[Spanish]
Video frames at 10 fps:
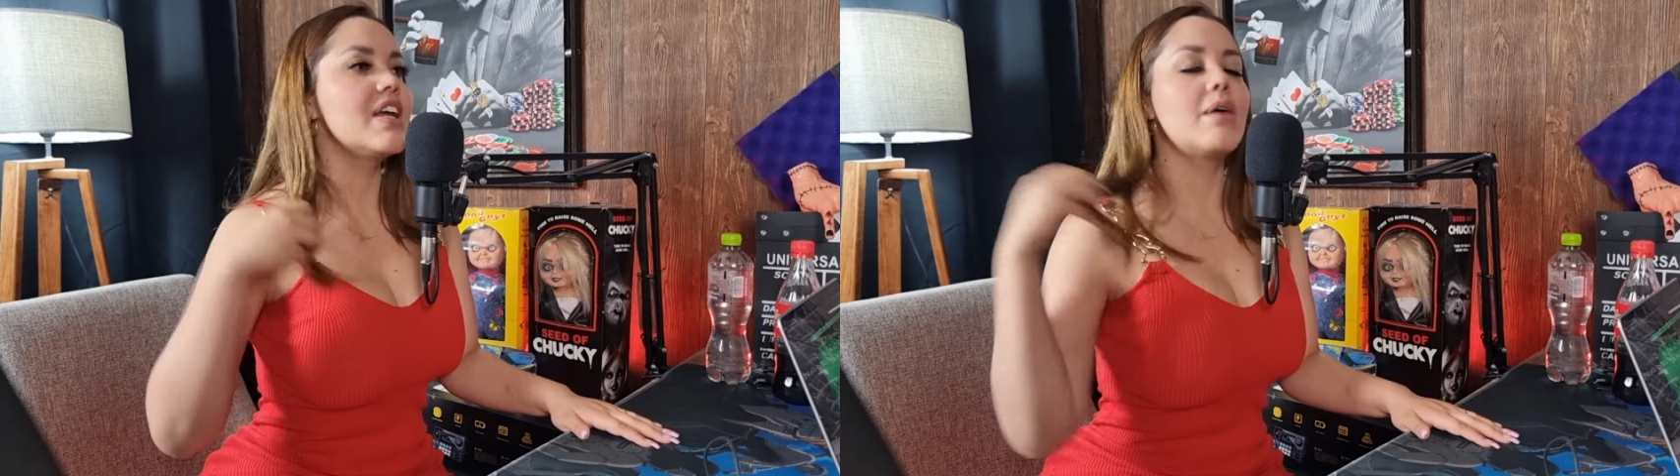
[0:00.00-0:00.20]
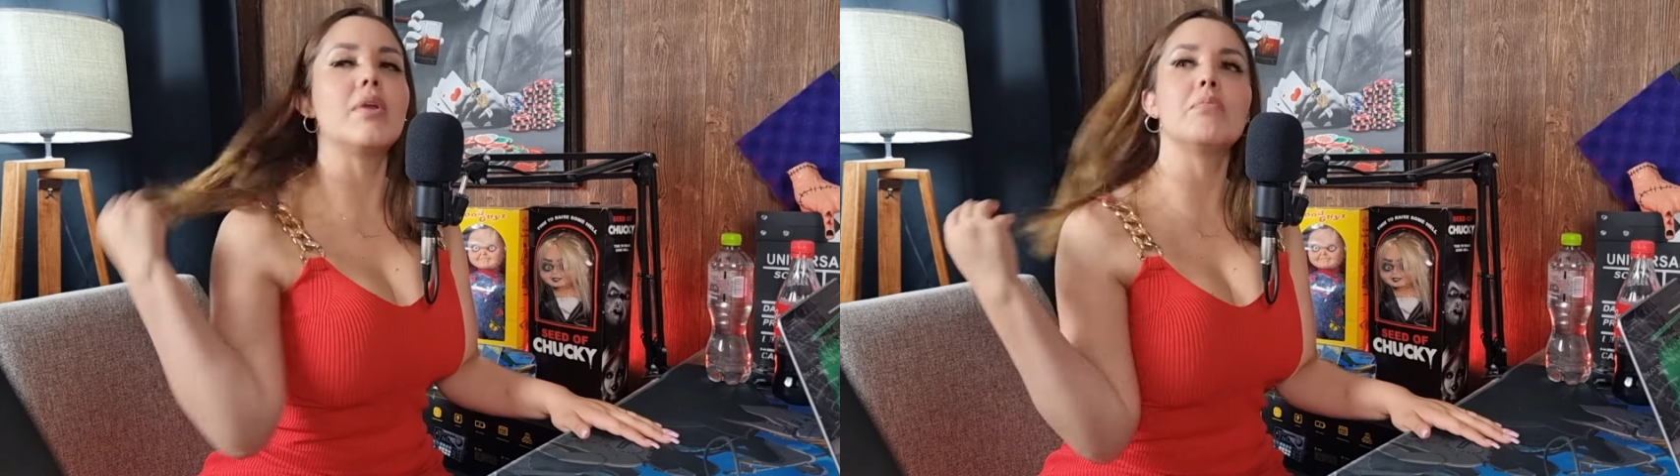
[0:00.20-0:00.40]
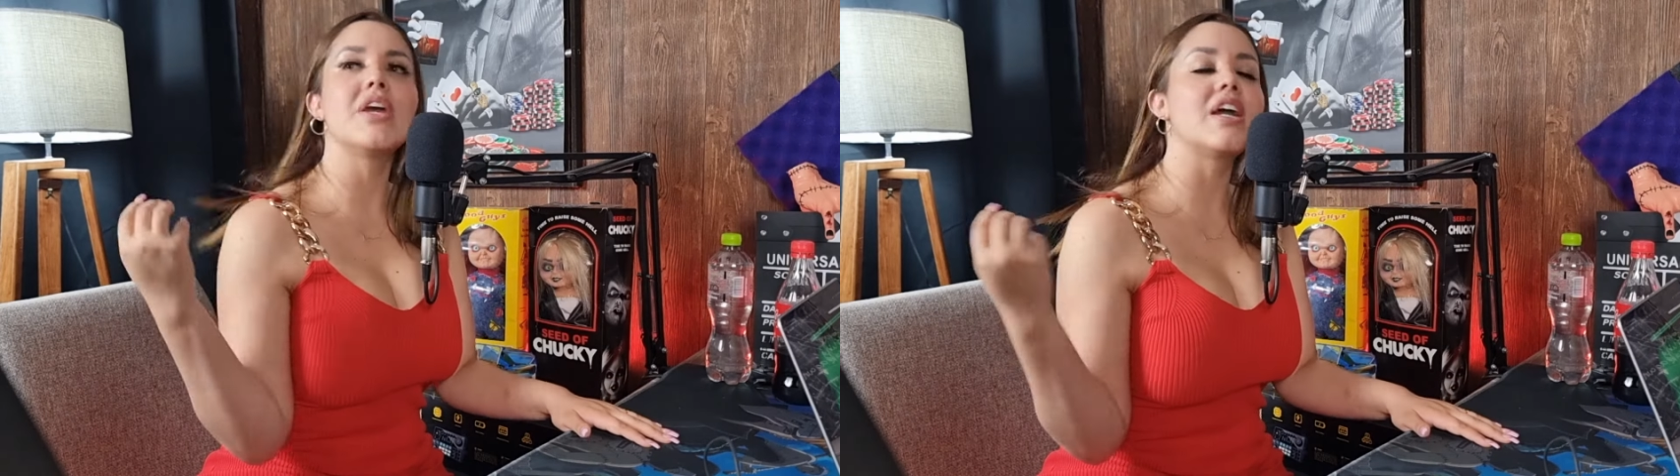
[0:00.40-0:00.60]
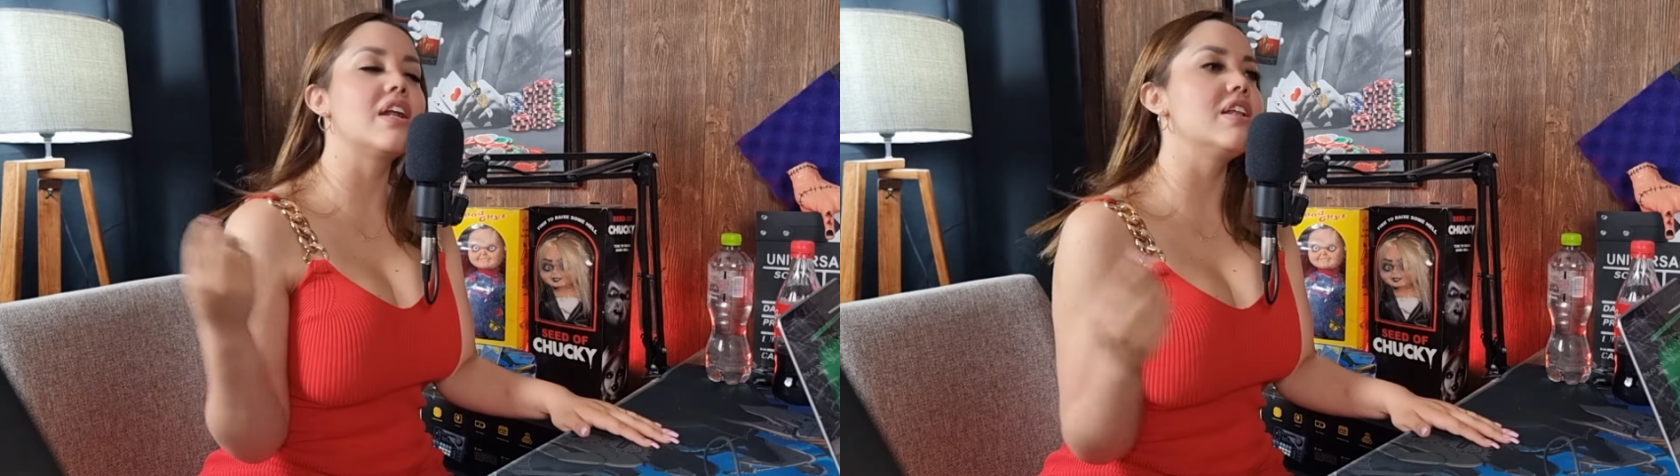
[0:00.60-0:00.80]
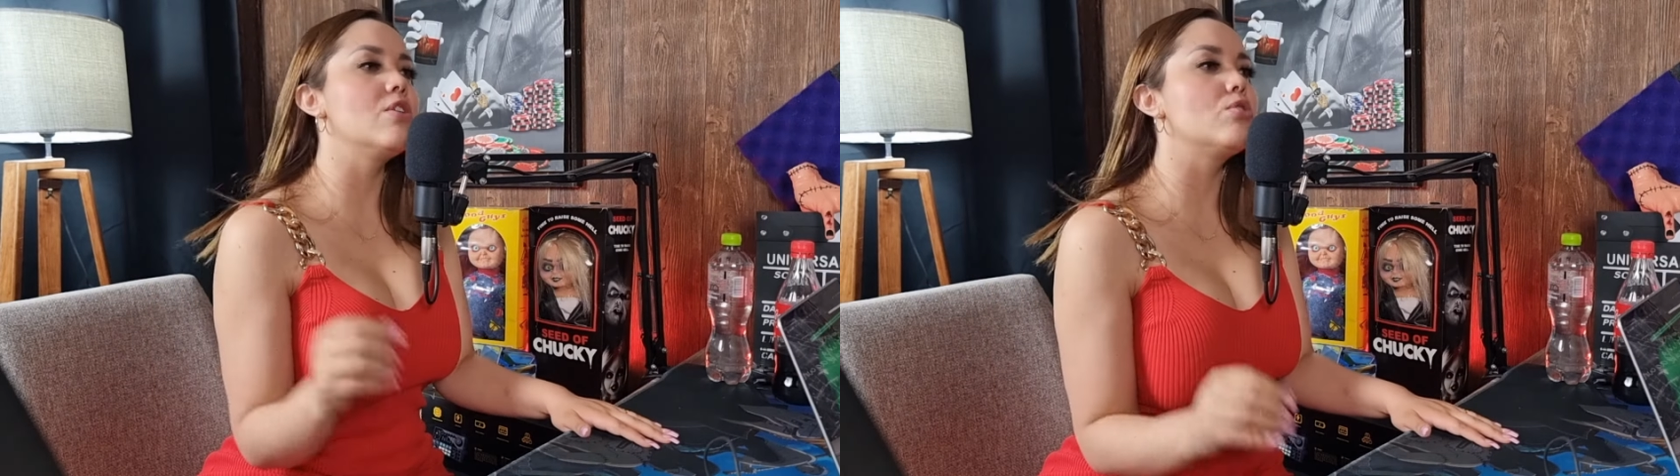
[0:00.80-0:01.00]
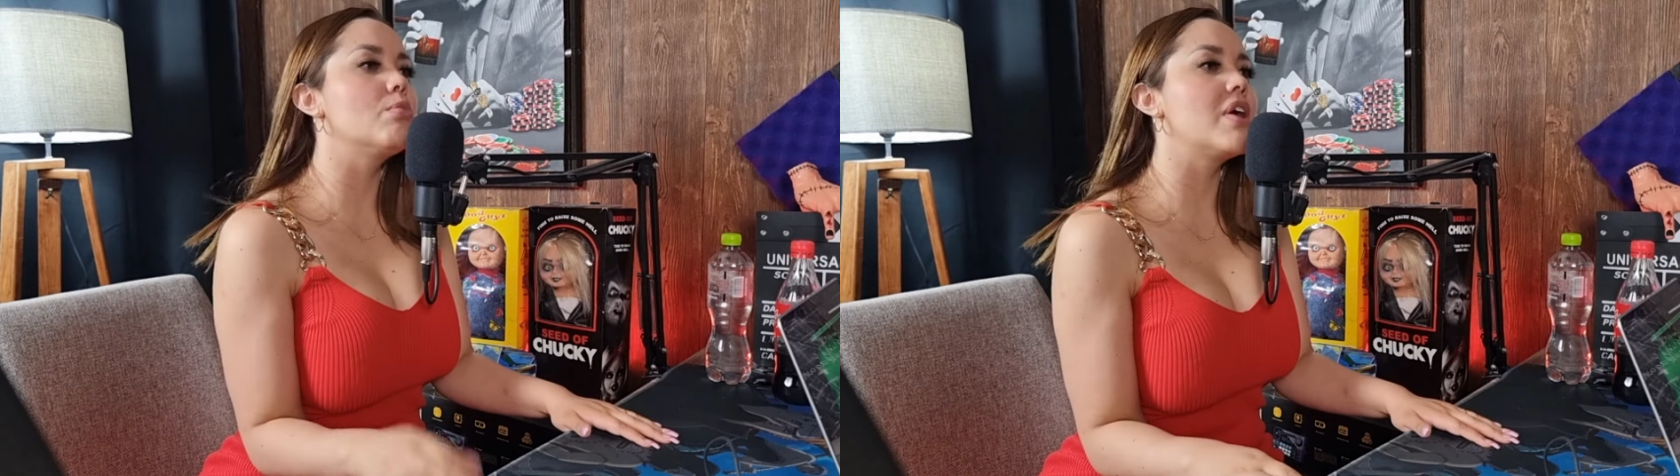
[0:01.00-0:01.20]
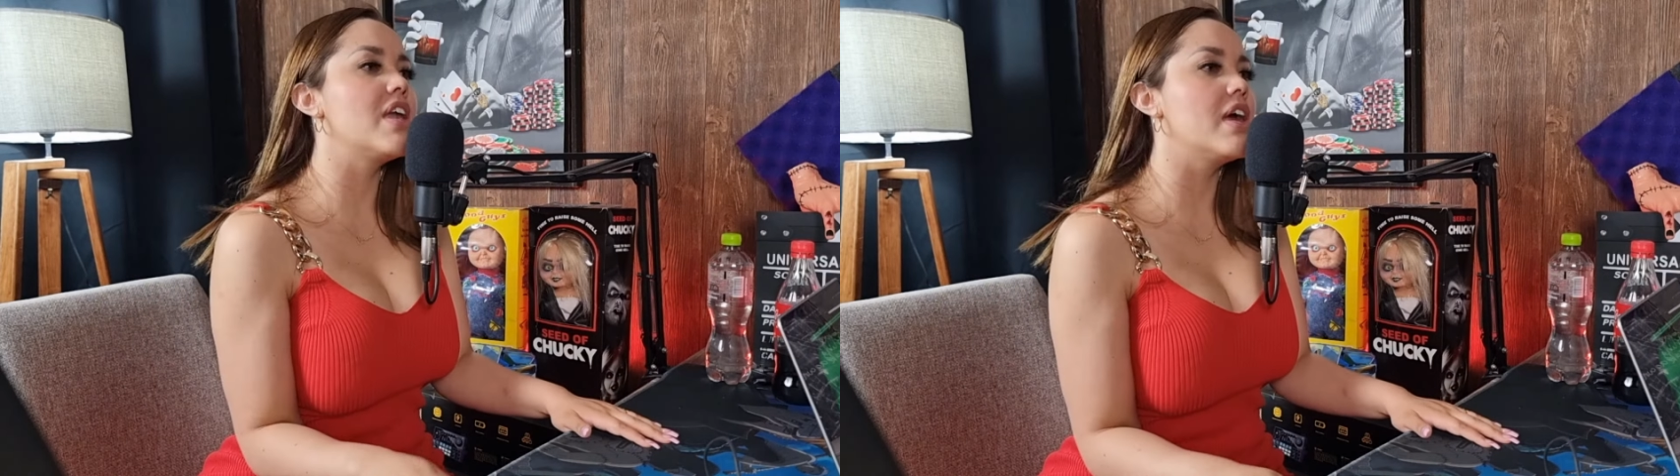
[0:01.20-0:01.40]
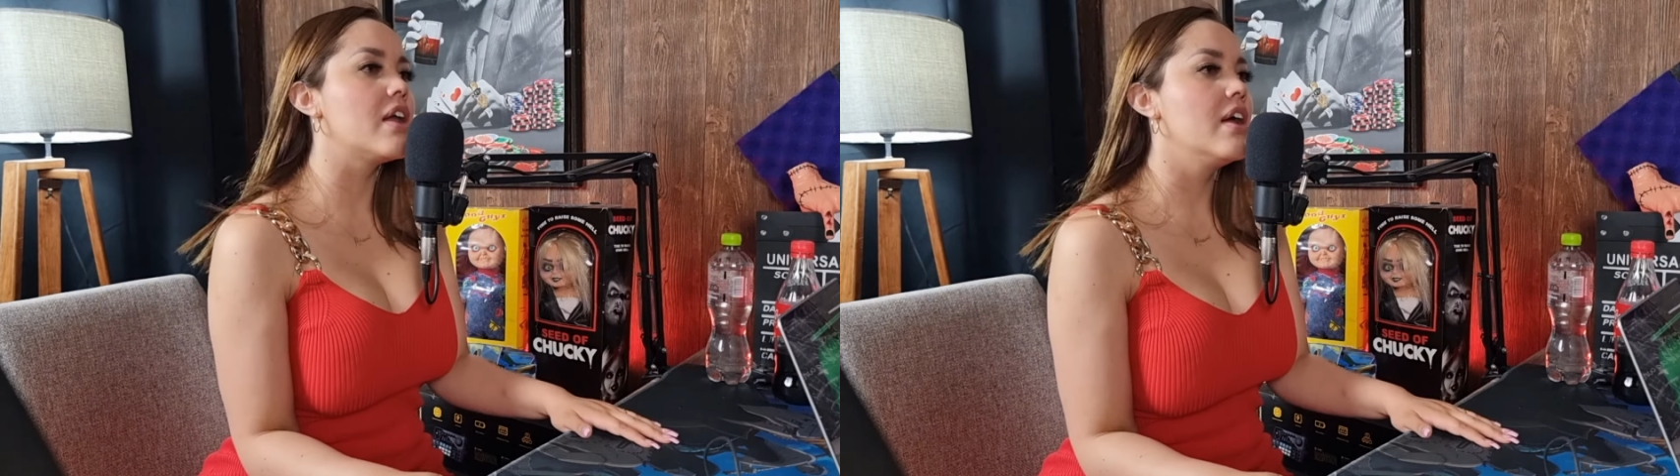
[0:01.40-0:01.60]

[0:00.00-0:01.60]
que abrí mi canal de YouTube ayer